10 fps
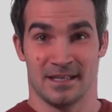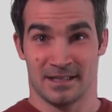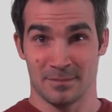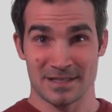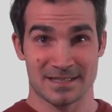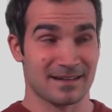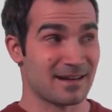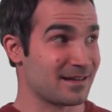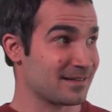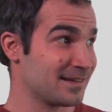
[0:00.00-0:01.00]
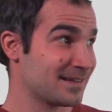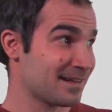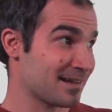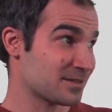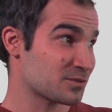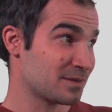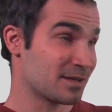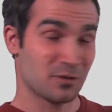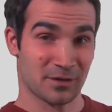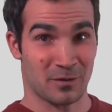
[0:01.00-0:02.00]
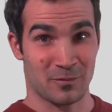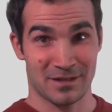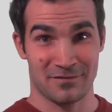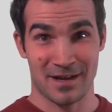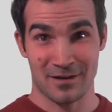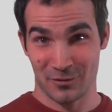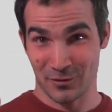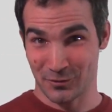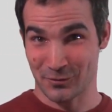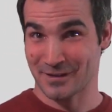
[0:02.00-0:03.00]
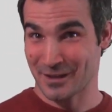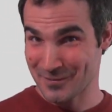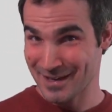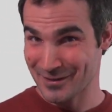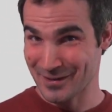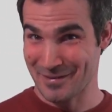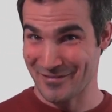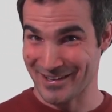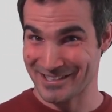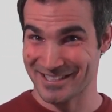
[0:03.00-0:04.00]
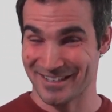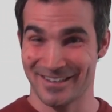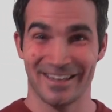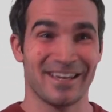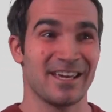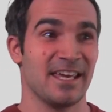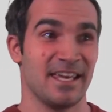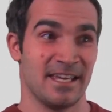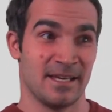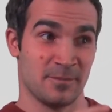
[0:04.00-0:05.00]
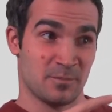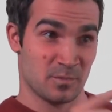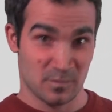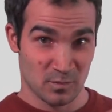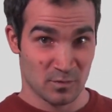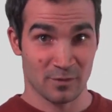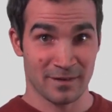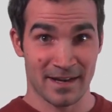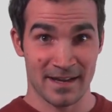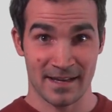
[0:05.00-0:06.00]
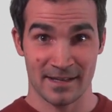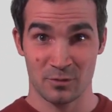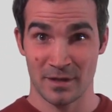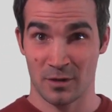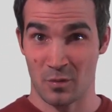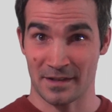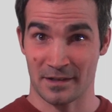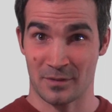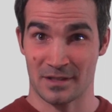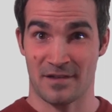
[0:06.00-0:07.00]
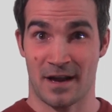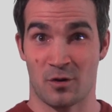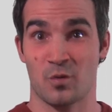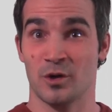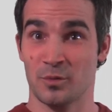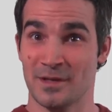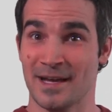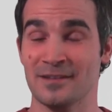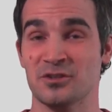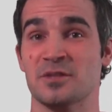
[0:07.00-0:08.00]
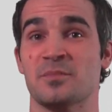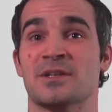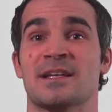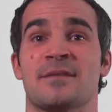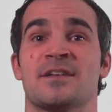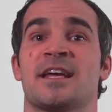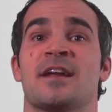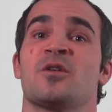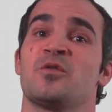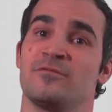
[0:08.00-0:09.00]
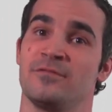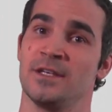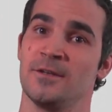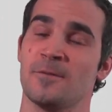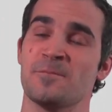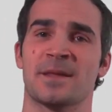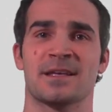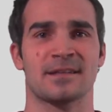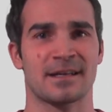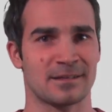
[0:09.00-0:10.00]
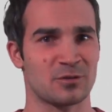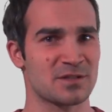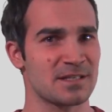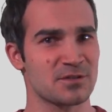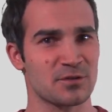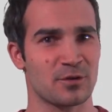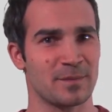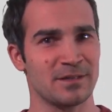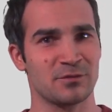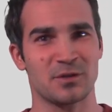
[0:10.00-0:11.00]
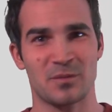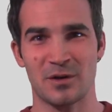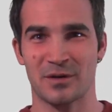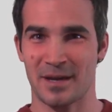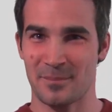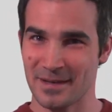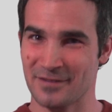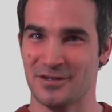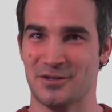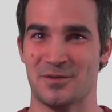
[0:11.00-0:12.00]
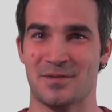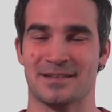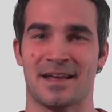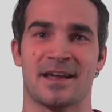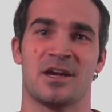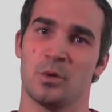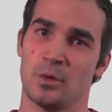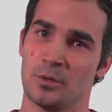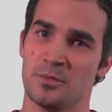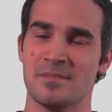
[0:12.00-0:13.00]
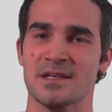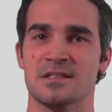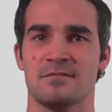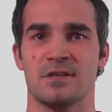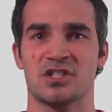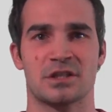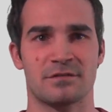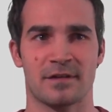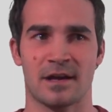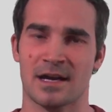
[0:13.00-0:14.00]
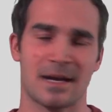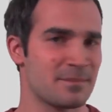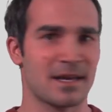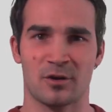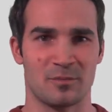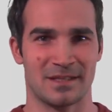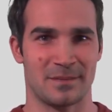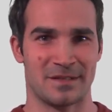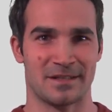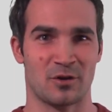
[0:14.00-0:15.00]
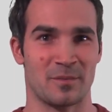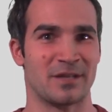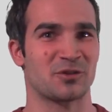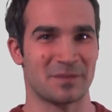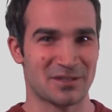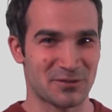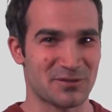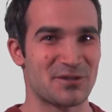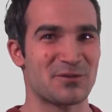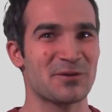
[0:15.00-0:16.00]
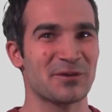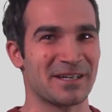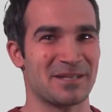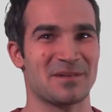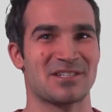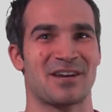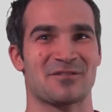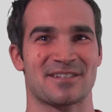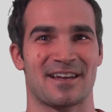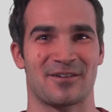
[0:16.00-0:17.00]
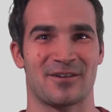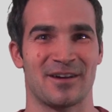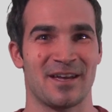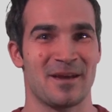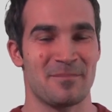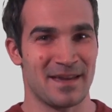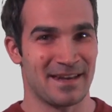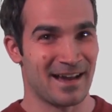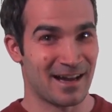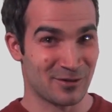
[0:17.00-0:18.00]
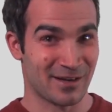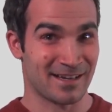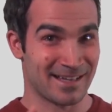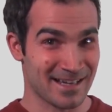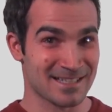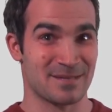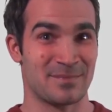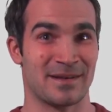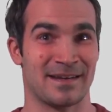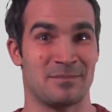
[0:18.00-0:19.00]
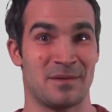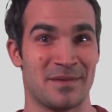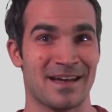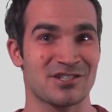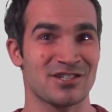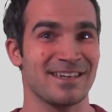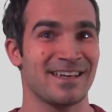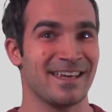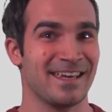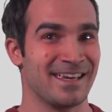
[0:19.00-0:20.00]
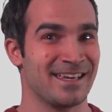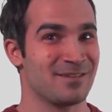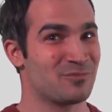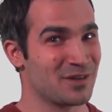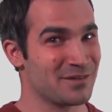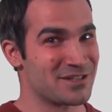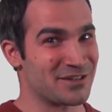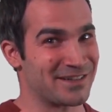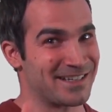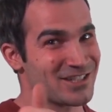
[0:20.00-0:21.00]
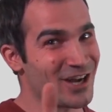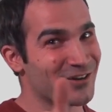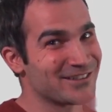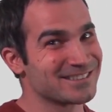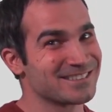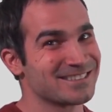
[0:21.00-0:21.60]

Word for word: Ti basterà cliccare sull'icona qua di fianco rotonda, quella con la mia faccia, e troverai anche due riquadri qua di fianco. Quello più in alto ti porterà a vedere un video che tratta lo stesso argomento di quello che hai appena finito di guardare. Quello più in basso invece ti farà cambiare completamente argomento, ma sono sicuro che ti piacerà un sacco. Bene, allora grazie per il mi piace e buona visione. Ciao!